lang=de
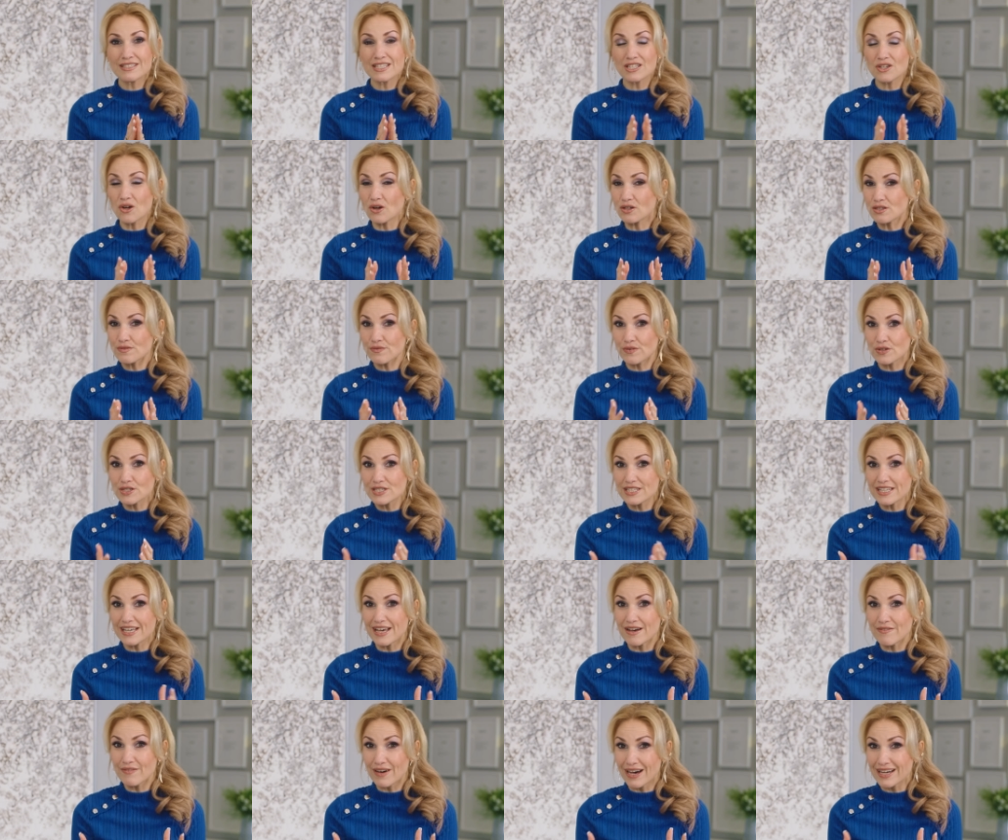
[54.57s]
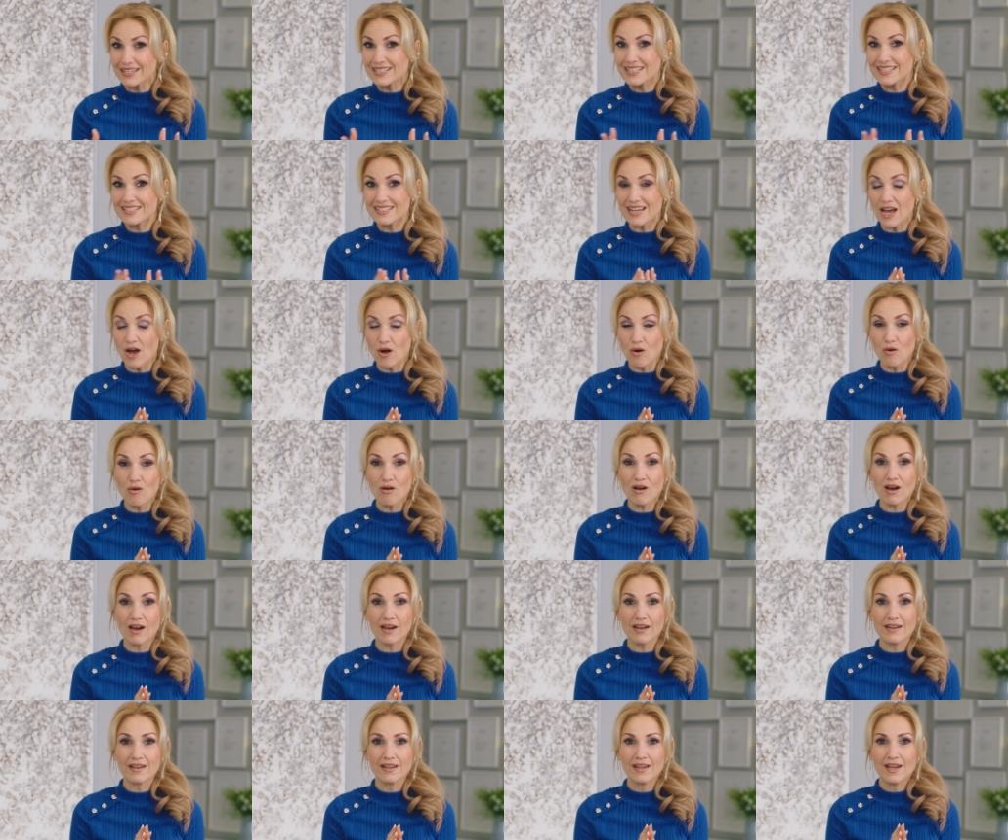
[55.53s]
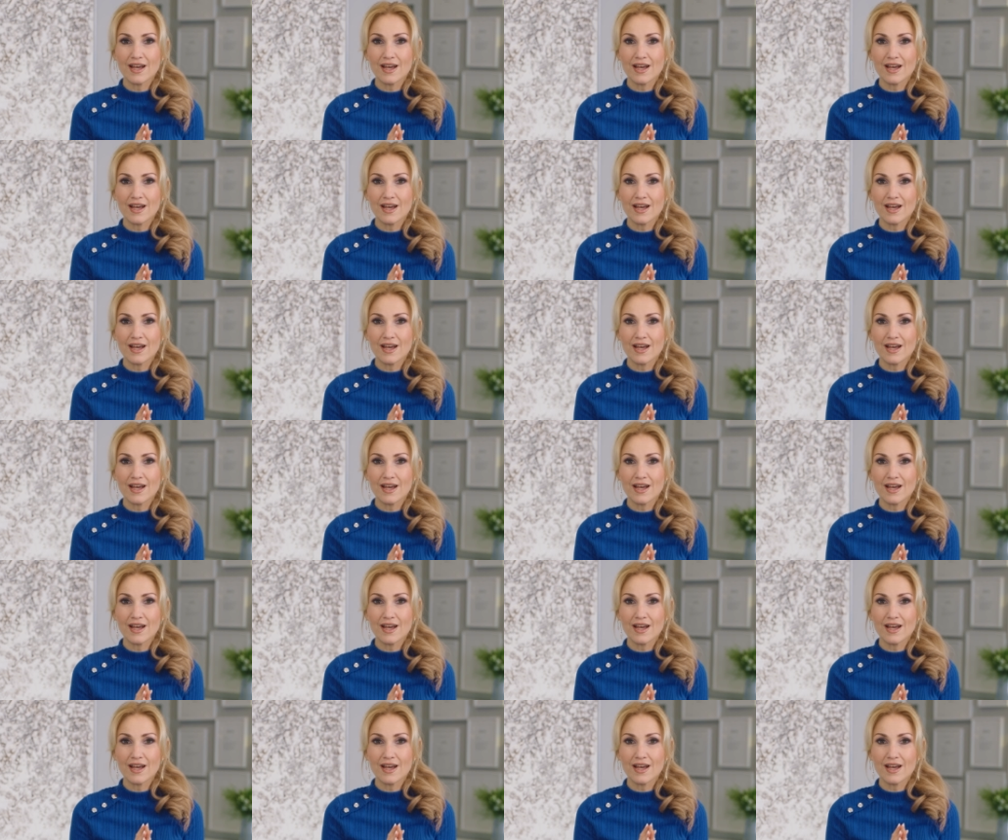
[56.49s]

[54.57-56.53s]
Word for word: die Gott von dir erwartet, auch?